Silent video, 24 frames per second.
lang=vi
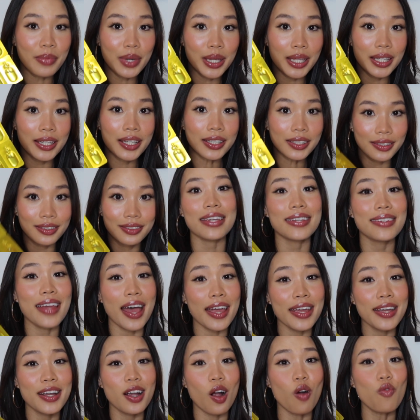ml thì
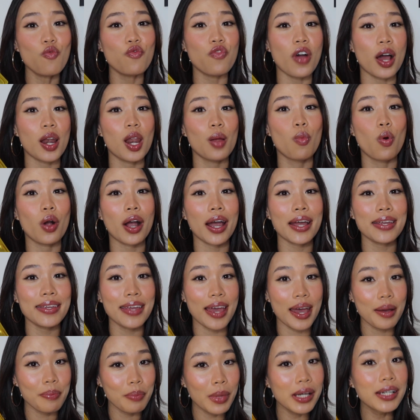đây không phải là một cái
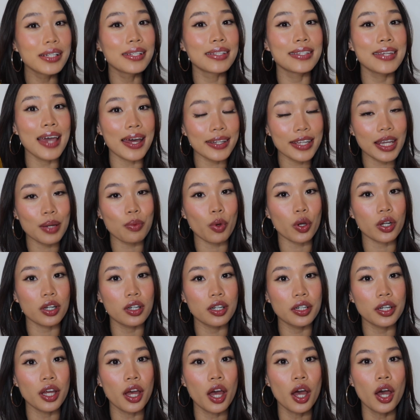giá bình dân nha mọi
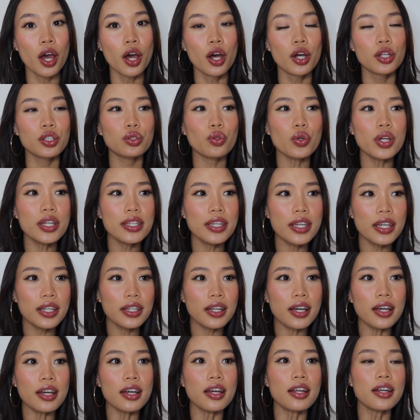người Tuy nhiên
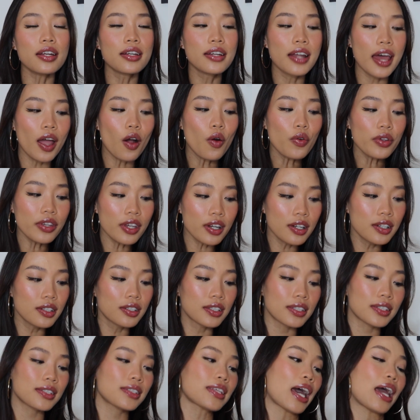á, nếu như
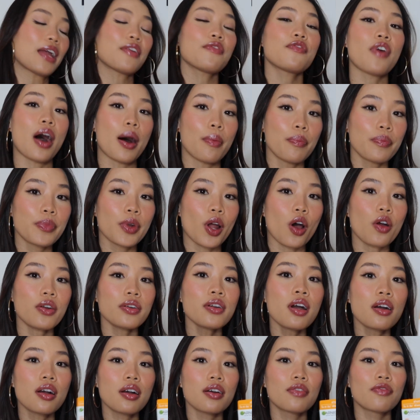sản phẩm nó
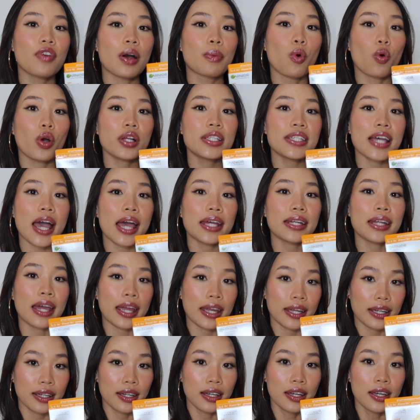đựng vào một cái chai
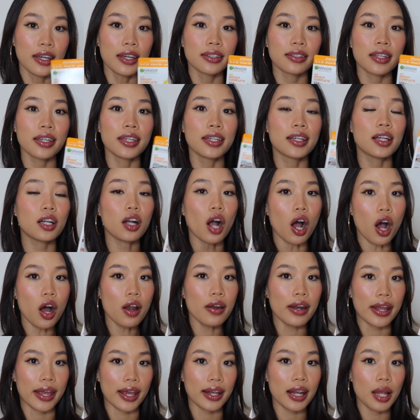này thì có
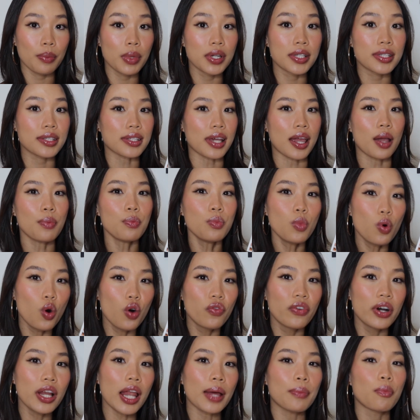lẽ là mình sẽ mua
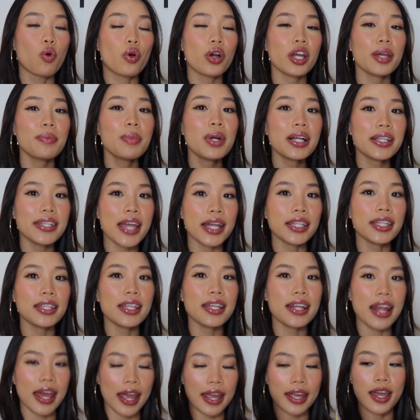với lại một cái mức giá như thế
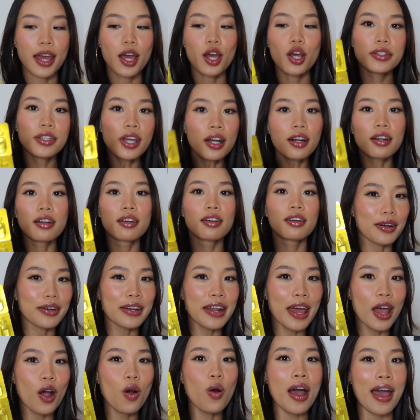này nhưng
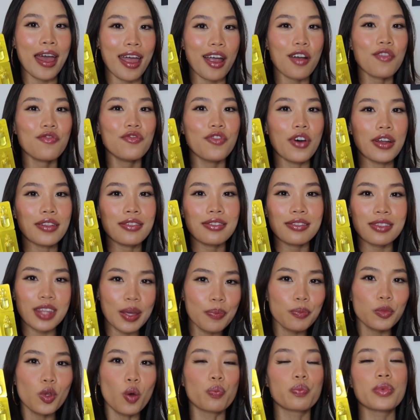nếu hãng vẫn tiếp
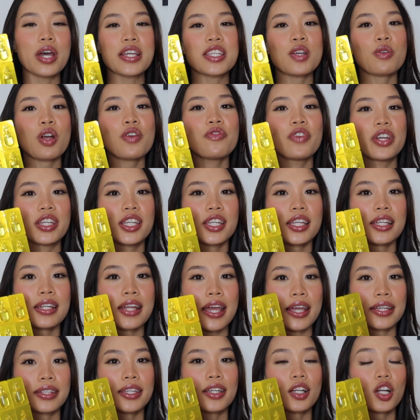tục để cho cái vị như thế
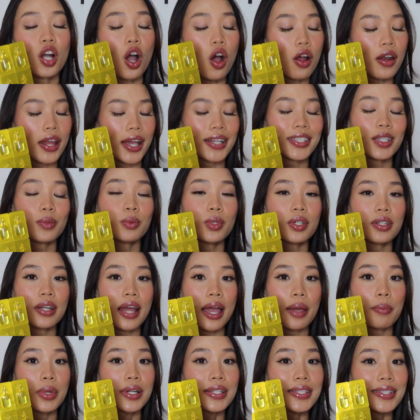này thì có lẽ trong tương
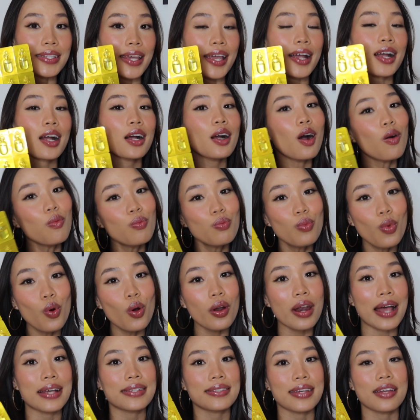lai mình sẽ không mua
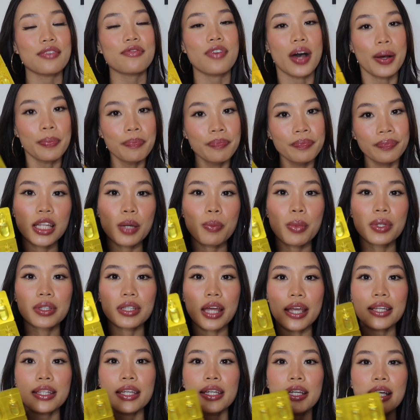lại sản phẩm nên mình
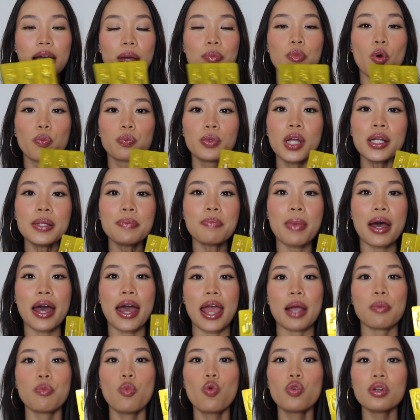thấy thì cái mục đích mà
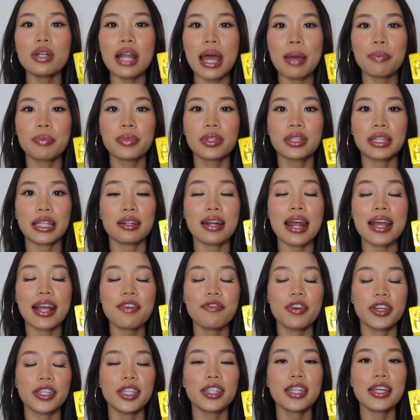hãng muốn làm ra cái
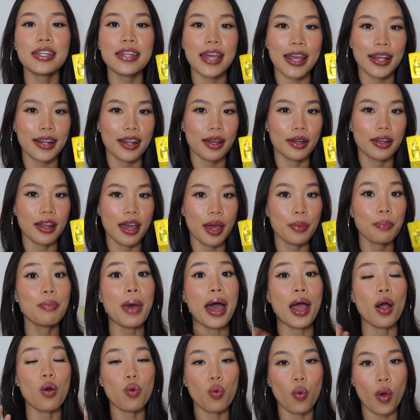vị như thế này là để
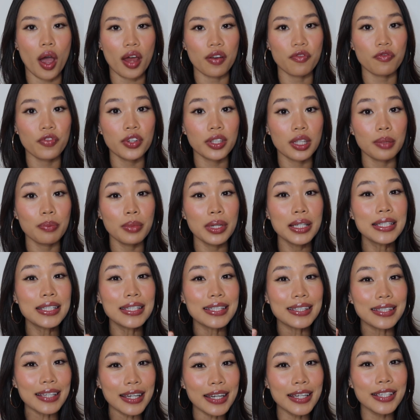bảo quản vitamin
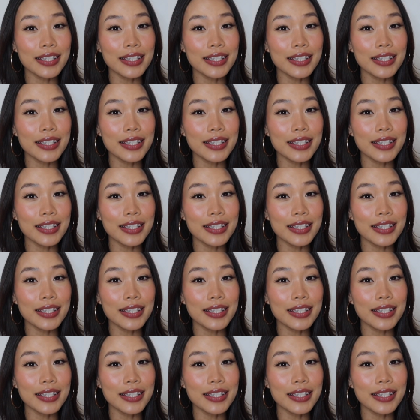C